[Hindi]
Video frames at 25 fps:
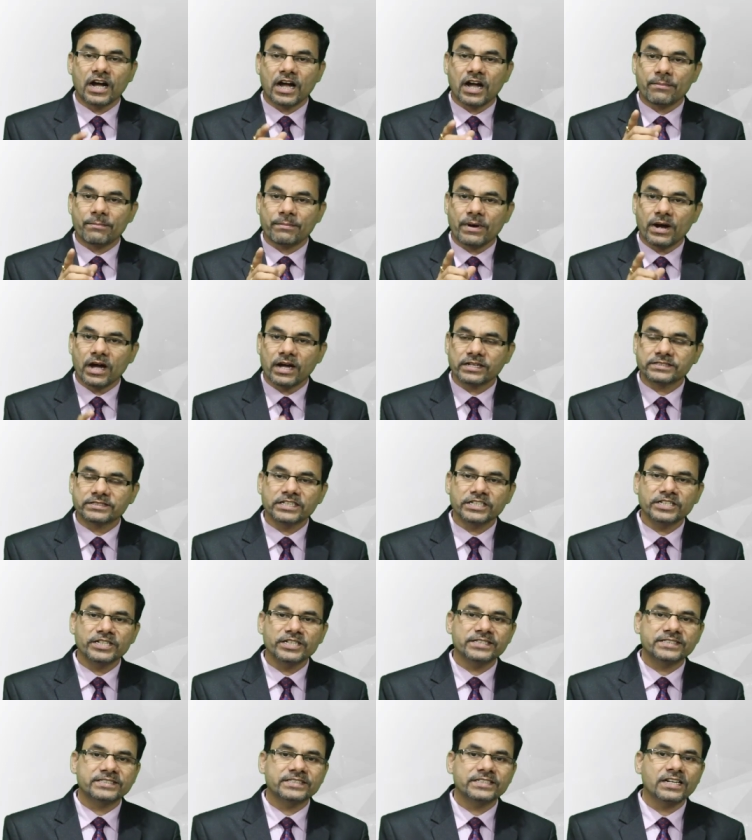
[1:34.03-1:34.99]
आप
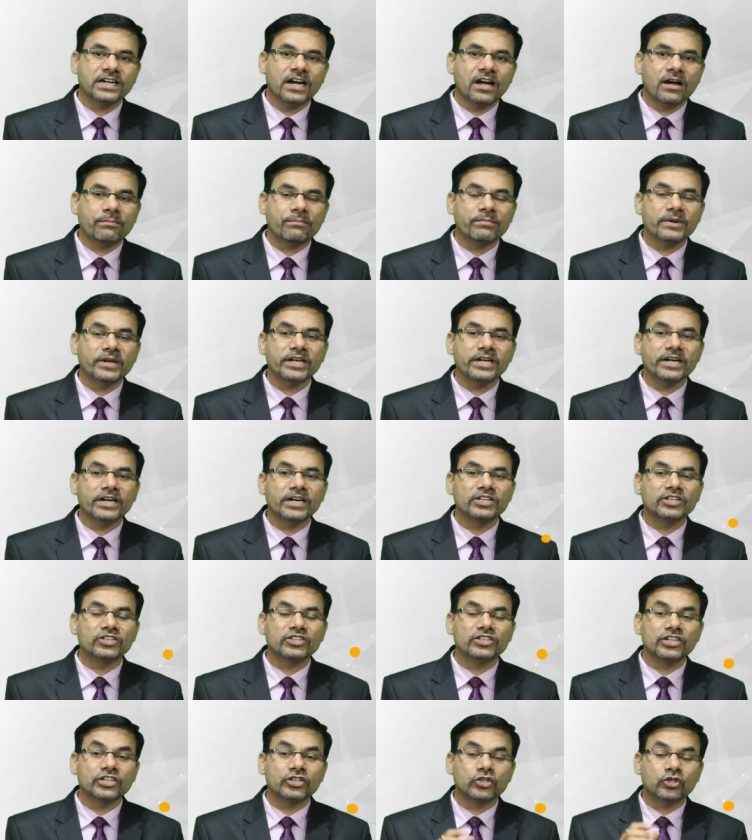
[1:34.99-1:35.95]
आसानी से अपने
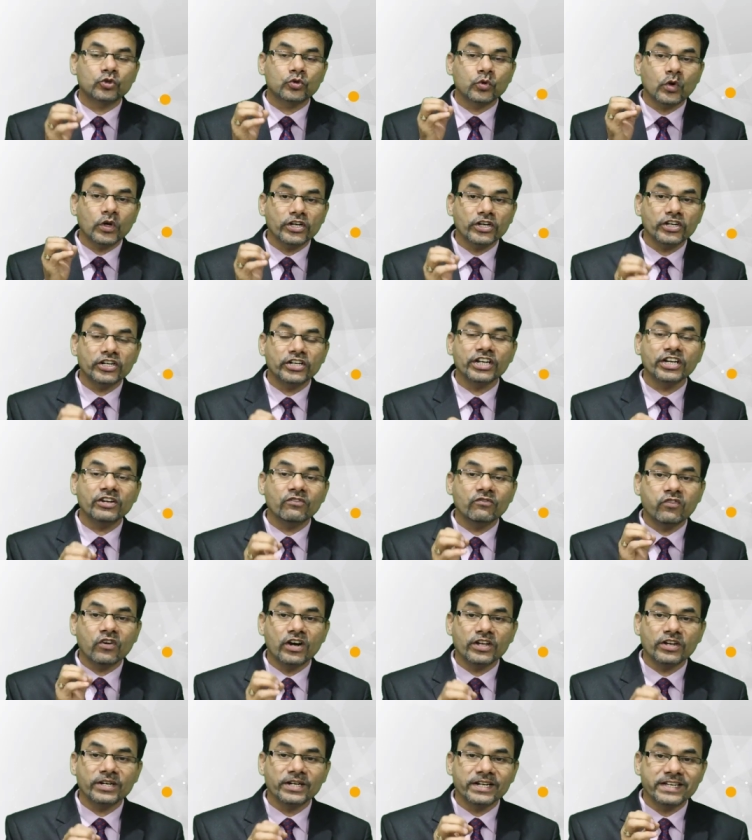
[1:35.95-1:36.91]
अंदर
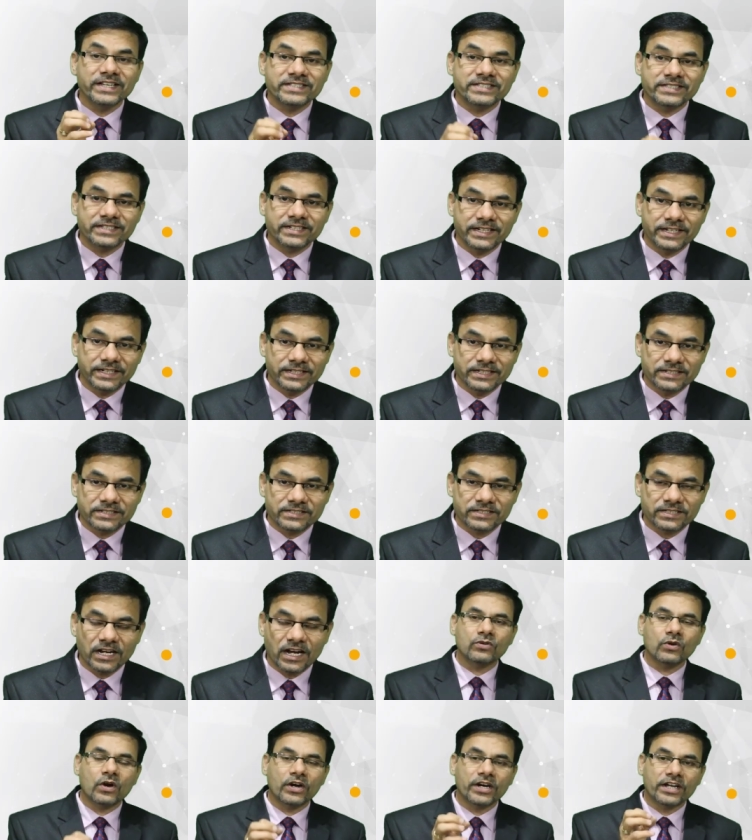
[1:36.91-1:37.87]
21 स्किल्स
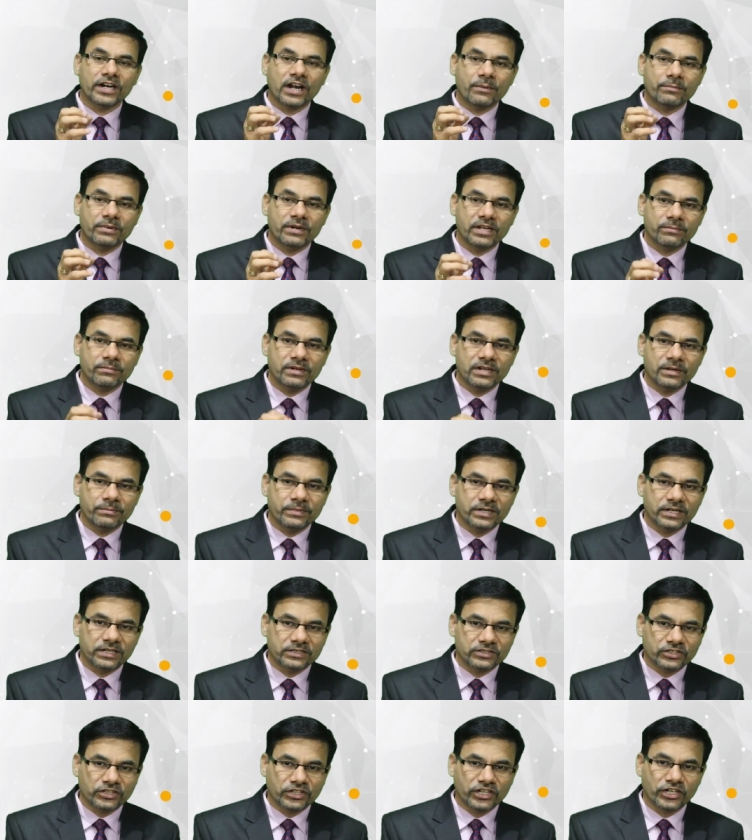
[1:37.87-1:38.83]
को अगर आप डेवलप
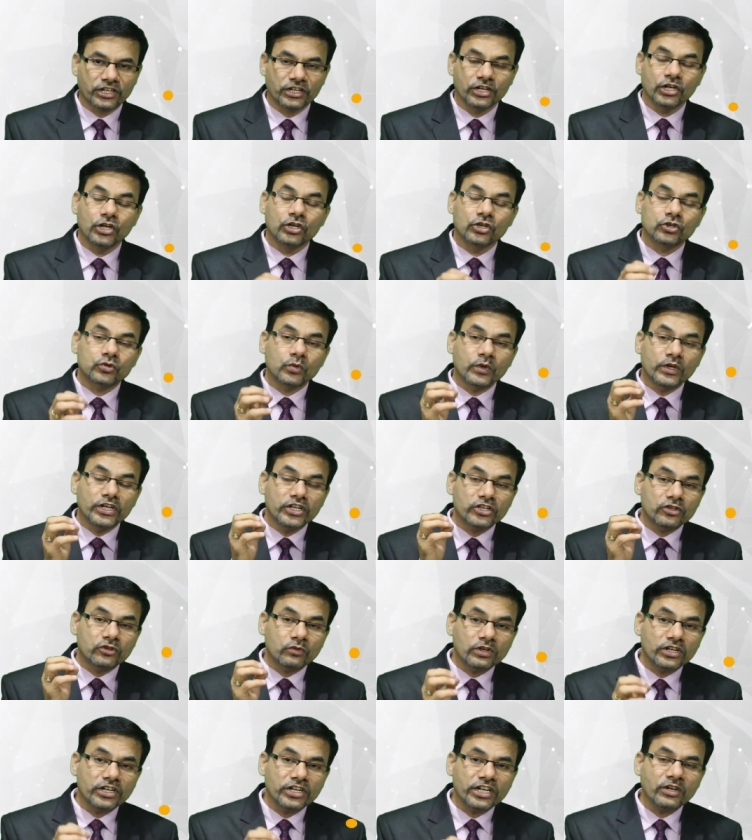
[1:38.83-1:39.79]
करते हैं तो इन
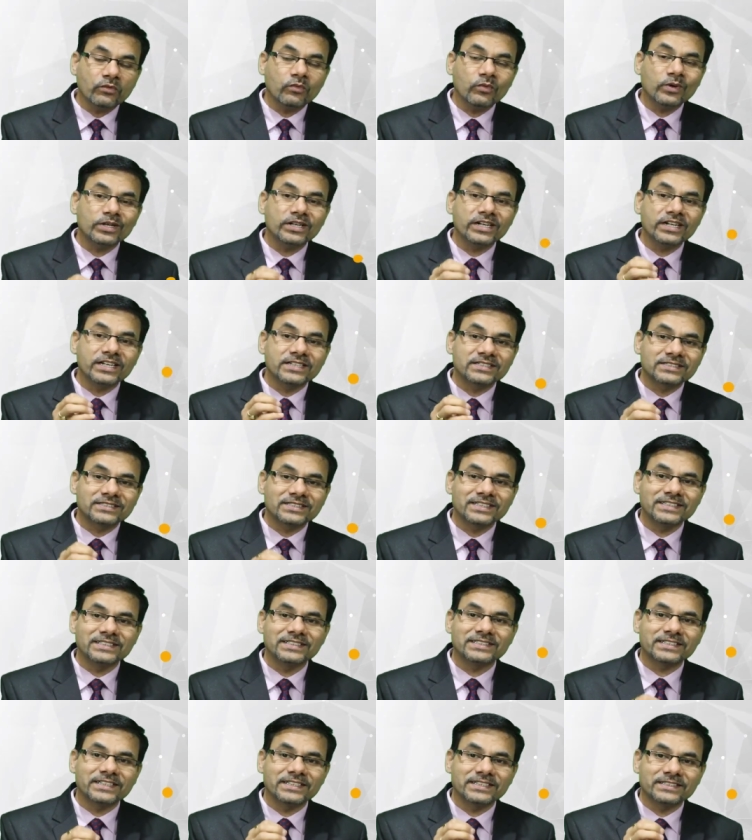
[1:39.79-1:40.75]
21
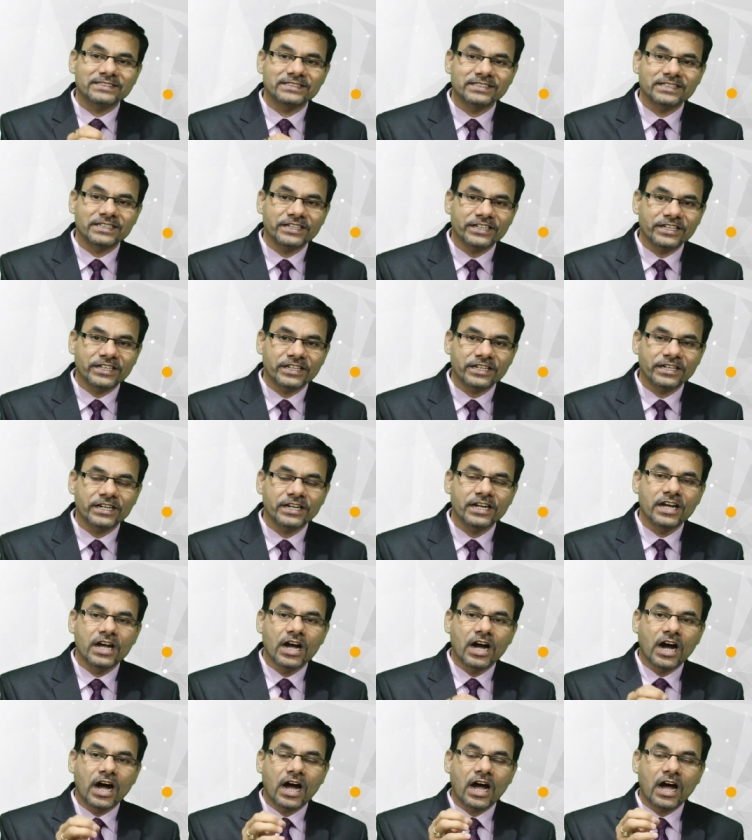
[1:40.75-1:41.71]
स्किल्स के ज़रिए
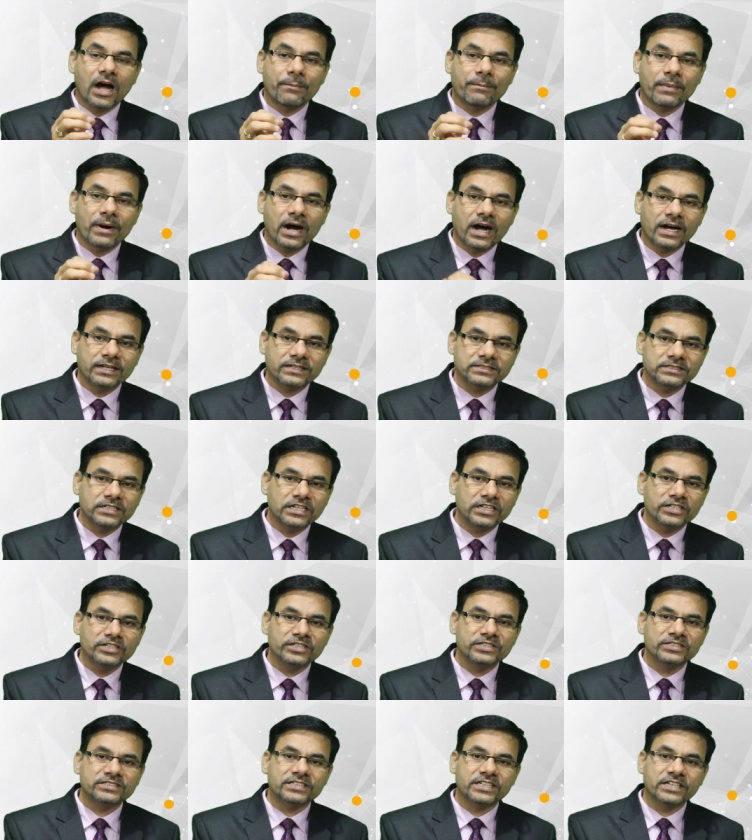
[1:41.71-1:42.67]
आप
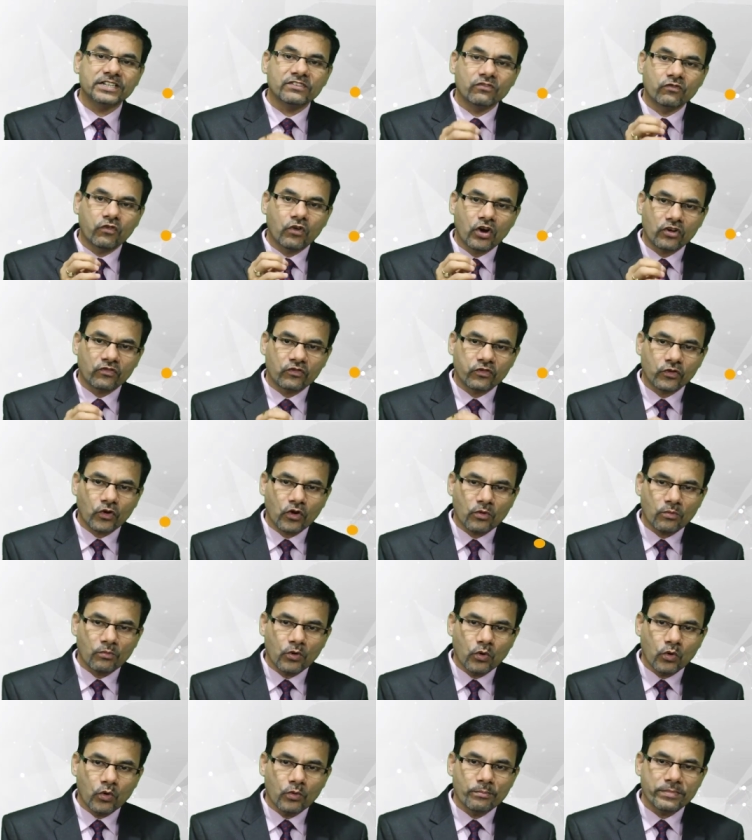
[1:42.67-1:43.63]
आसानी से वर्क
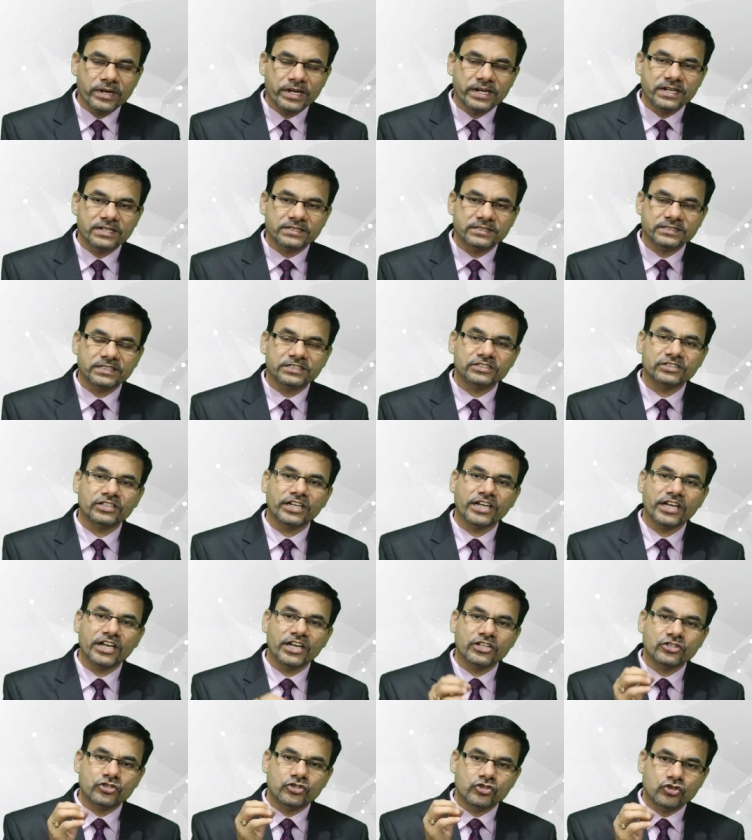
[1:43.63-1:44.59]
फ्रॉम होम भी कर सकते
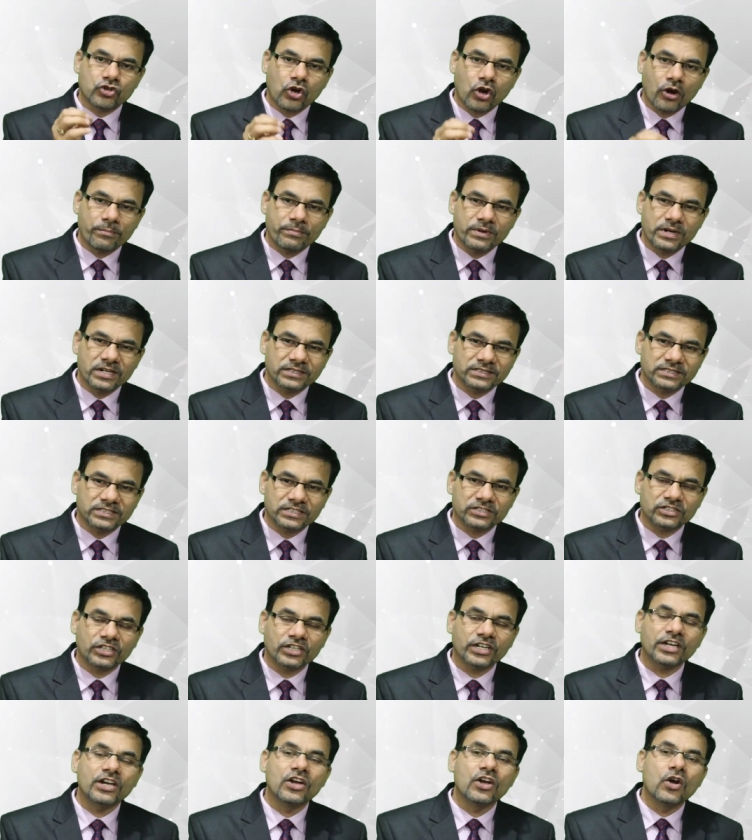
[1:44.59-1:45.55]
हैं जॉब कर
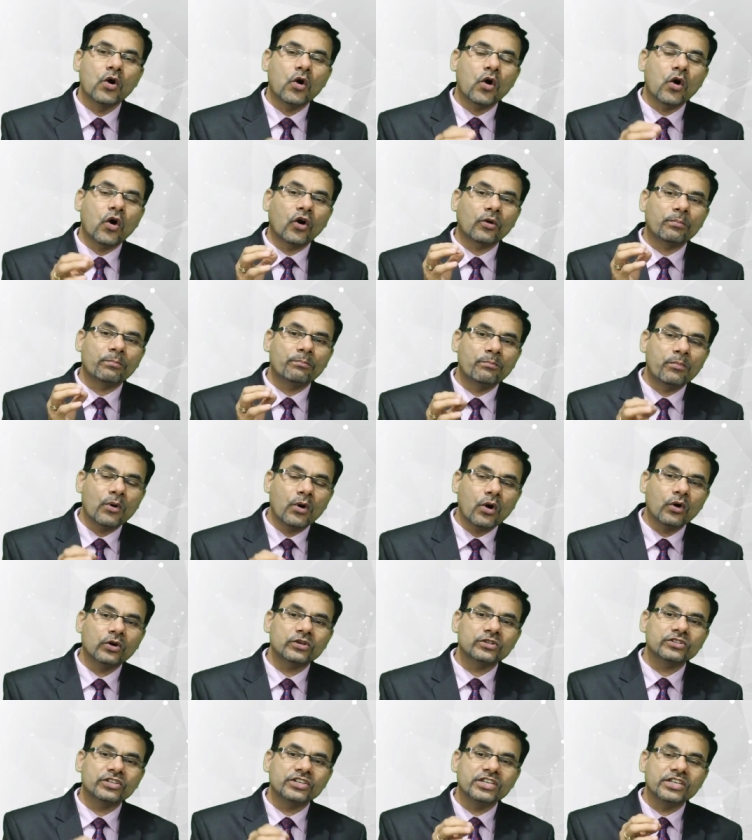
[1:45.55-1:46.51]
सकते हैं और
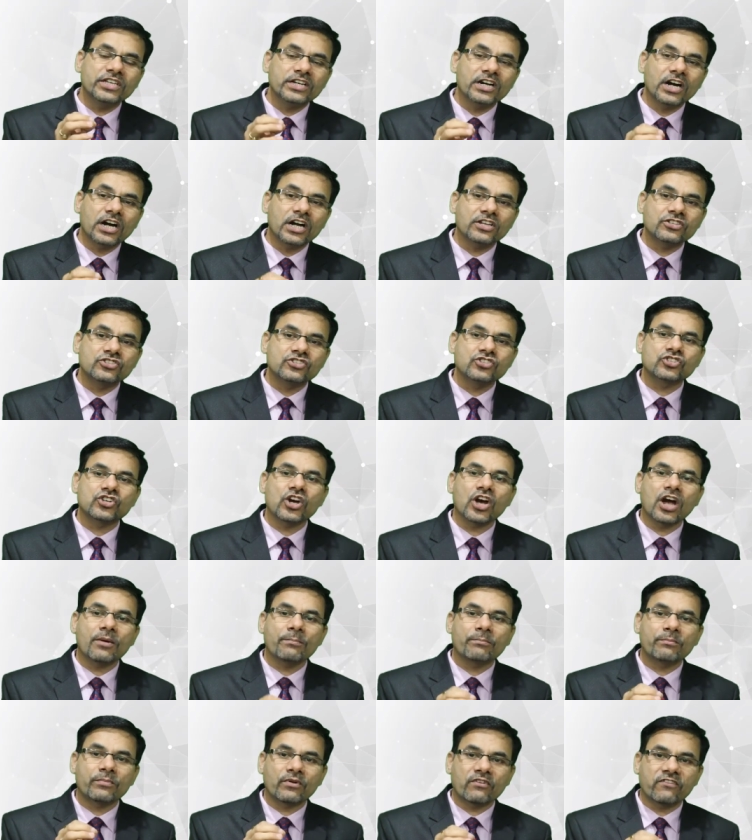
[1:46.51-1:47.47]
बहुत ही
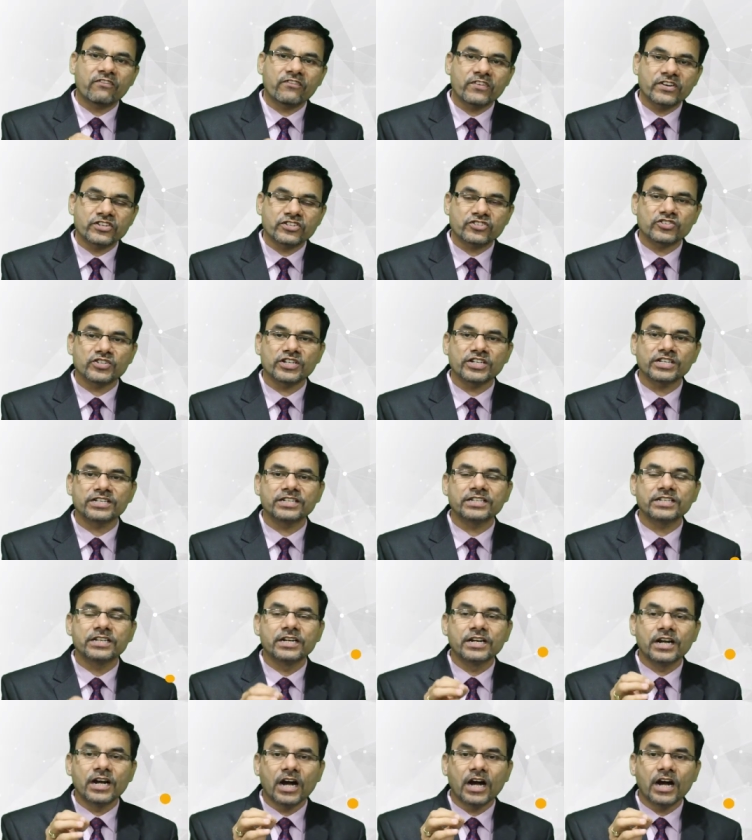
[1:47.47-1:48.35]
अच्छा प्रोफेशनल